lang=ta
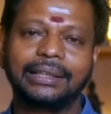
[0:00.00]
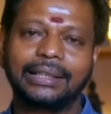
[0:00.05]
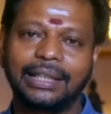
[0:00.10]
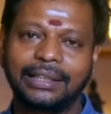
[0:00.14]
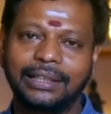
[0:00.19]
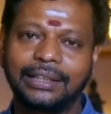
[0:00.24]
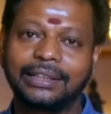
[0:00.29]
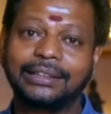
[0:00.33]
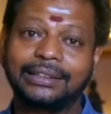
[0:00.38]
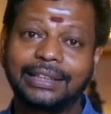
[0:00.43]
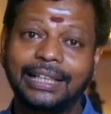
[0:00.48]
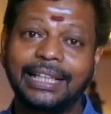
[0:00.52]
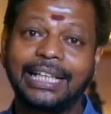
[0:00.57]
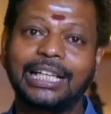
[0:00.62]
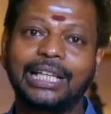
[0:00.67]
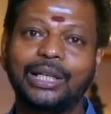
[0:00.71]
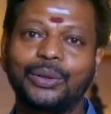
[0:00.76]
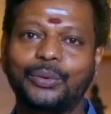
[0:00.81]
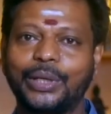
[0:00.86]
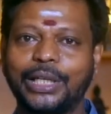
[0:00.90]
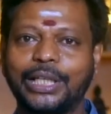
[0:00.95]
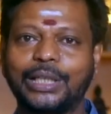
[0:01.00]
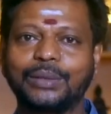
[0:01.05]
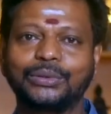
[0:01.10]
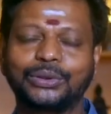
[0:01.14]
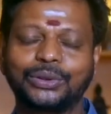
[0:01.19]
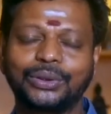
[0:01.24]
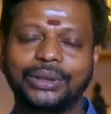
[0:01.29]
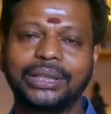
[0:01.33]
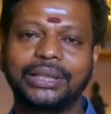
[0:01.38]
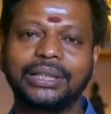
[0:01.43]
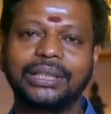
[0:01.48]
அதனால தான் தடைகளை
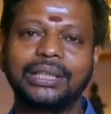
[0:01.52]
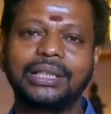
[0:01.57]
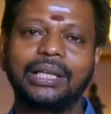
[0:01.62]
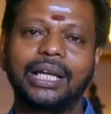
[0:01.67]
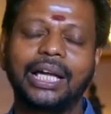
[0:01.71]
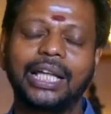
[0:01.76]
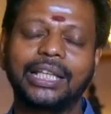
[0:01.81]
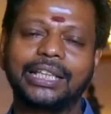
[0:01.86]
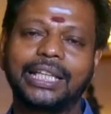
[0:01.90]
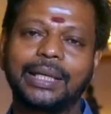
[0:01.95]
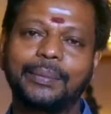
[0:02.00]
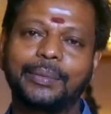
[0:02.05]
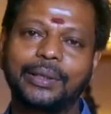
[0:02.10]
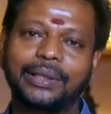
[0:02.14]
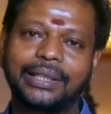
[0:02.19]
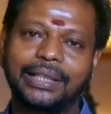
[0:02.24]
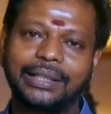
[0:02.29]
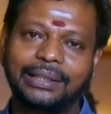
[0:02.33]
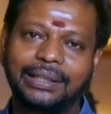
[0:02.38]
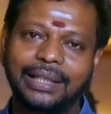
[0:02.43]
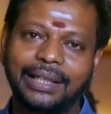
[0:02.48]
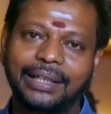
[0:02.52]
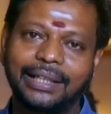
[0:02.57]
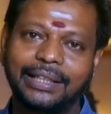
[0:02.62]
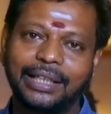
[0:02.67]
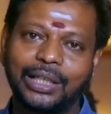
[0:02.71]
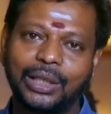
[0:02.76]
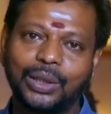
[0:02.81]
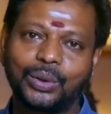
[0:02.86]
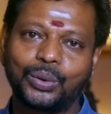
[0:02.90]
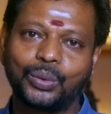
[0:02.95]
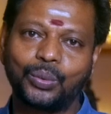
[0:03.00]
உடைக்கும்னு சொன்னேன் அதுக்கப்புறம் கிட்டக்க
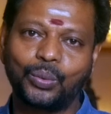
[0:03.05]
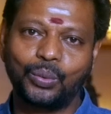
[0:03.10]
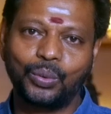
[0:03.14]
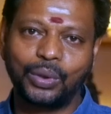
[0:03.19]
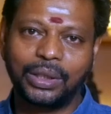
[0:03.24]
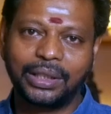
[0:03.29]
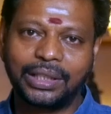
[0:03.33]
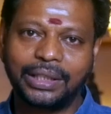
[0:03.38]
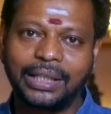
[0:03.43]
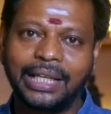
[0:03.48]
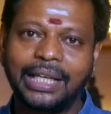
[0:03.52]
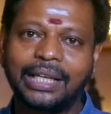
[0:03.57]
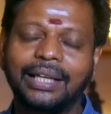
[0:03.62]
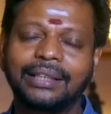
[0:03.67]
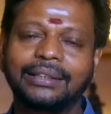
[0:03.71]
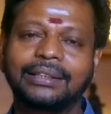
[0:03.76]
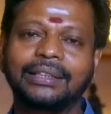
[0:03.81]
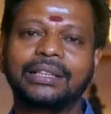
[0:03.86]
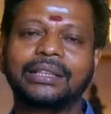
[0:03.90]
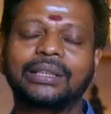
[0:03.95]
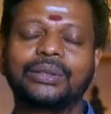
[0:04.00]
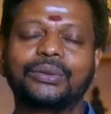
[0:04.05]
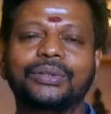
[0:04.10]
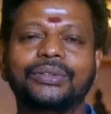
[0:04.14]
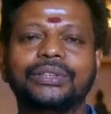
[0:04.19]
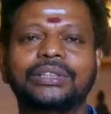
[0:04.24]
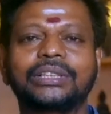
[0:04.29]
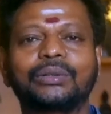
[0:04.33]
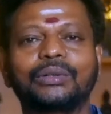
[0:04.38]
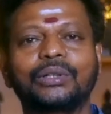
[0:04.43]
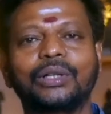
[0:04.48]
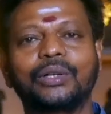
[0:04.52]
நெருங்கும் உங்களுக்குன்னே காத்துட்டு இருந்த ஒரு
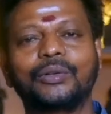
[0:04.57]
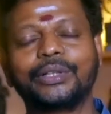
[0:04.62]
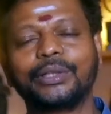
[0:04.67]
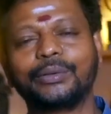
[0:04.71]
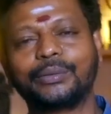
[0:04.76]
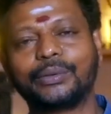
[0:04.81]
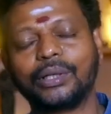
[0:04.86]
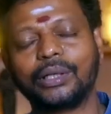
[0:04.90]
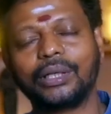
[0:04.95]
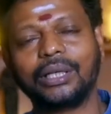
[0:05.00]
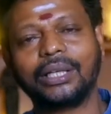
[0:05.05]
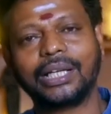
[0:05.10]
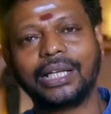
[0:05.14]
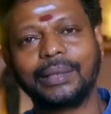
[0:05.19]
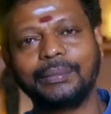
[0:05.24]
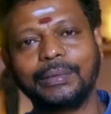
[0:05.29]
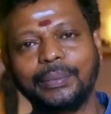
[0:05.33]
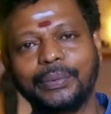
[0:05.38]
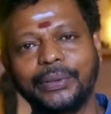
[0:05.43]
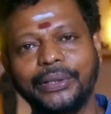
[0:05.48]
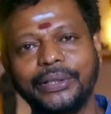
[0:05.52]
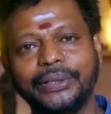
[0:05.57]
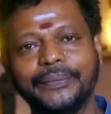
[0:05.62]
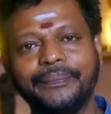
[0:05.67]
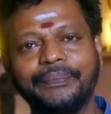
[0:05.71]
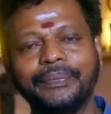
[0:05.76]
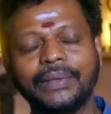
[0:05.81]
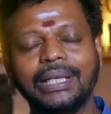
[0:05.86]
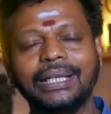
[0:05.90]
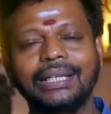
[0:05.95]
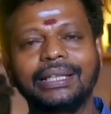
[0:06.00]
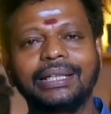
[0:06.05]
விஷயம் உங்களை விட்டு கிளம்பி போயிடும்
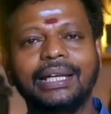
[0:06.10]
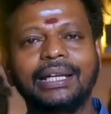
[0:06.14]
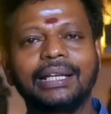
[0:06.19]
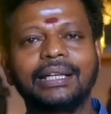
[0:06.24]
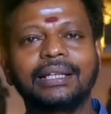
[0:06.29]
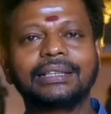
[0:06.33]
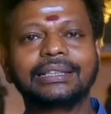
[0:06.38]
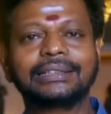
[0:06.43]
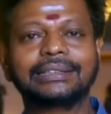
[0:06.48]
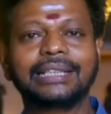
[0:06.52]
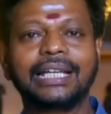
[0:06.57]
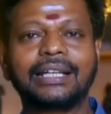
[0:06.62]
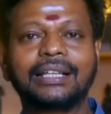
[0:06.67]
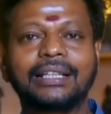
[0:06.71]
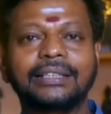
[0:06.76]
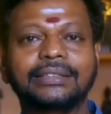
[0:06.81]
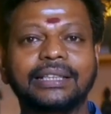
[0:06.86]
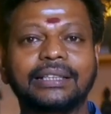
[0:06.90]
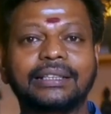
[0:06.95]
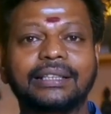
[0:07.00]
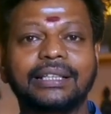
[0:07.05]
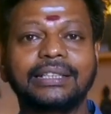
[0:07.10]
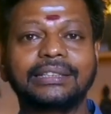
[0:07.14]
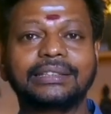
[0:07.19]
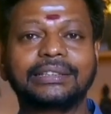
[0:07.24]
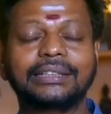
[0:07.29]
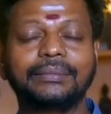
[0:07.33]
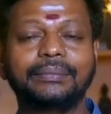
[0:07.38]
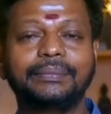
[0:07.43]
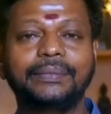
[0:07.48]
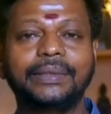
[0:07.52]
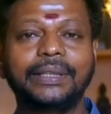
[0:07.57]
ஏன்னா இந்த சேக்கரல் சக்கரைஸ்
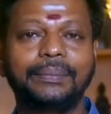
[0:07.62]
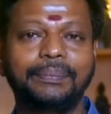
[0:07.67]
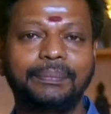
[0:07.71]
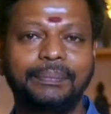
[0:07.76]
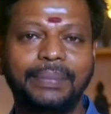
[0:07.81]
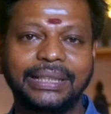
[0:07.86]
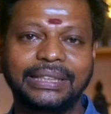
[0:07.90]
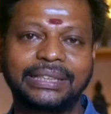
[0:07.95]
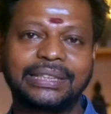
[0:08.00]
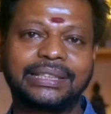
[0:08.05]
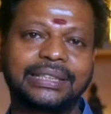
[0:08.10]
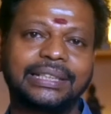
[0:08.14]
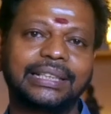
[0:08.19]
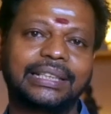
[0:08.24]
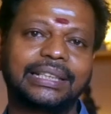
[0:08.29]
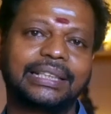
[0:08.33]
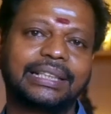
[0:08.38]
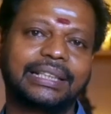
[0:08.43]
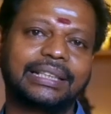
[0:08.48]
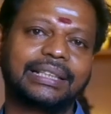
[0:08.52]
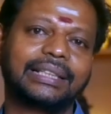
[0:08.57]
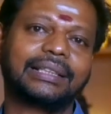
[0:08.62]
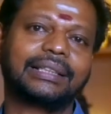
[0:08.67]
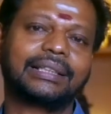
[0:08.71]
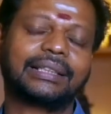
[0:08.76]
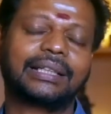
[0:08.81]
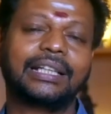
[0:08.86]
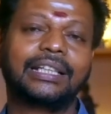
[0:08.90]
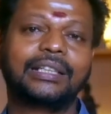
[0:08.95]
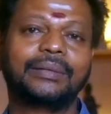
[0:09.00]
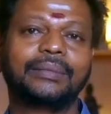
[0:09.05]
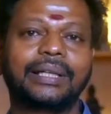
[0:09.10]
இஸ் தி பெஸ்ட்டு
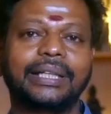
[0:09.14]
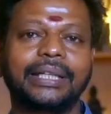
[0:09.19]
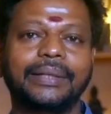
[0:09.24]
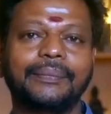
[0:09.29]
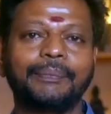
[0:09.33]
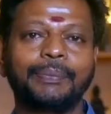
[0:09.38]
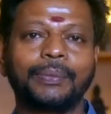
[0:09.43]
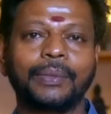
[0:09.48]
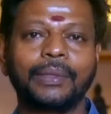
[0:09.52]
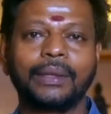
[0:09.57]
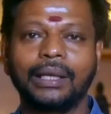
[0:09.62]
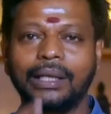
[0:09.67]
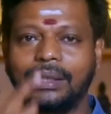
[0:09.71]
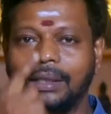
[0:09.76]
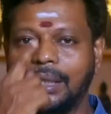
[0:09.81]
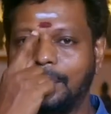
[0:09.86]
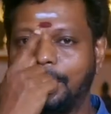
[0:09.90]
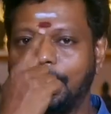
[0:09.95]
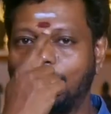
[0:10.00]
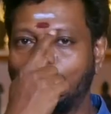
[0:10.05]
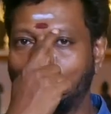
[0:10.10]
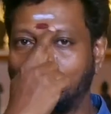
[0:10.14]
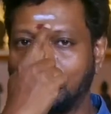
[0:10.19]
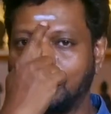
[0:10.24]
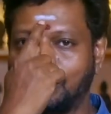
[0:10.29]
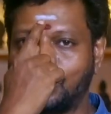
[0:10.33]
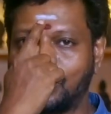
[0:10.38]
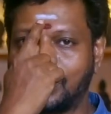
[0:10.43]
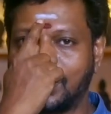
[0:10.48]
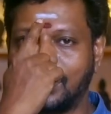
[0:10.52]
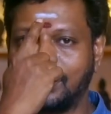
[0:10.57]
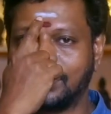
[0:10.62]
கண் மாதிரி இந்த எப்படி உங்களுக்கு
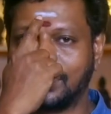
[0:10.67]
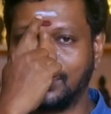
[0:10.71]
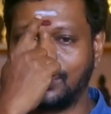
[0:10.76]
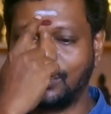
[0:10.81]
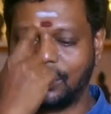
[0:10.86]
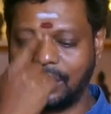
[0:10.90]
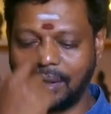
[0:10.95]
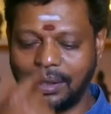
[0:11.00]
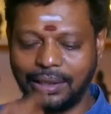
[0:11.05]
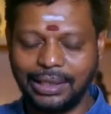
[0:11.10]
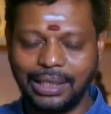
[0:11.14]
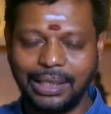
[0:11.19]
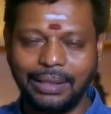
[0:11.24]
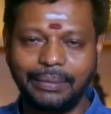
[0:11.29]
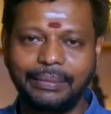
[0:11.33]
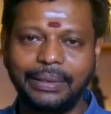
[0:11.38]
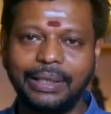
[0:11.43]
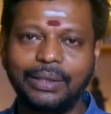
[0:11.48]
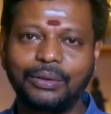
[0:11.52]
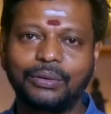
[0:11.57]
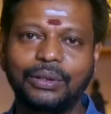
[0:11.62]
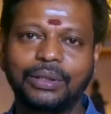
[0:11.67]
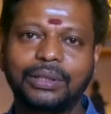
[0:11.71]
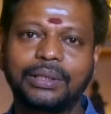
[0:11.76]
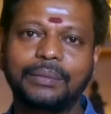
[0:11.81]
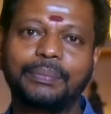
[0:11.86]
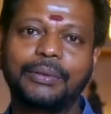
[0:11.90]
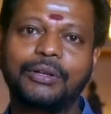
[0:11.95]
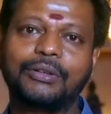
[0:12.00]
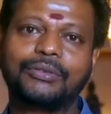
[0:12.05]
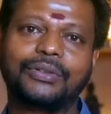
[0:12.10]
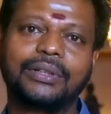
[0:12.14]
மூன்றாவது கண் இருக்கோ அதேமாரி உங்களுக்கு
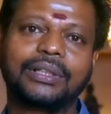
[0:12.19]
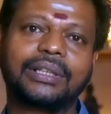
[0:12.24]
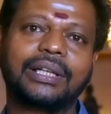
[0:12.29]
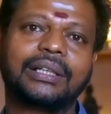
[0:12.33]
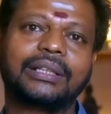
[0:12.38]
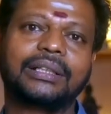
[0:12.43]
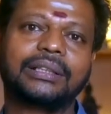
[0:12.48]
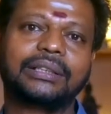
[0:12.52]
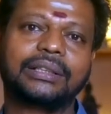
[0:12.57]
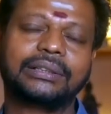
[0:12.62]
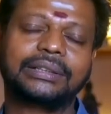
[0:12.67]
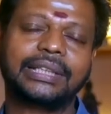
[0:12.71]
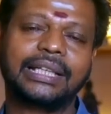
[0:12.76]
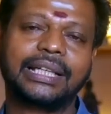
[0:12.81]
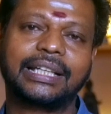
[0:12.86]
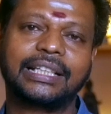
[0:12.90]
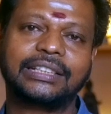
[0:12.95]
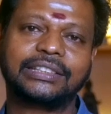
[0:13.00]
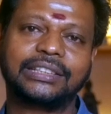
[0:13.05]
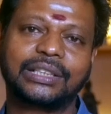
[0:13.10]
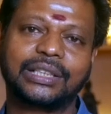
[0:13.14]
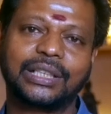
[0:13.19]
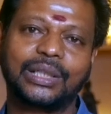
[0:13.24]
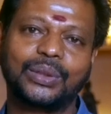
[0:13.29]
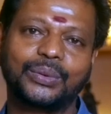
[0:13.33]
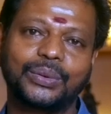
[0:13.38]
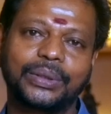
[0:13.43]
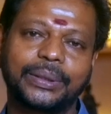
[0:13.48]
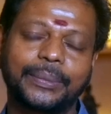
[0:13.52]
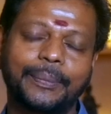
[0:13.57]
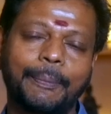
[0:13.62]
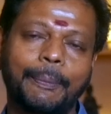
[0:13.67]
பவர்ஃபுல் கண் அந்த சேக்கல் சக்கரம்
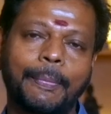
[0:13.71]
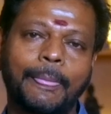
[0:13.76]
உண்டு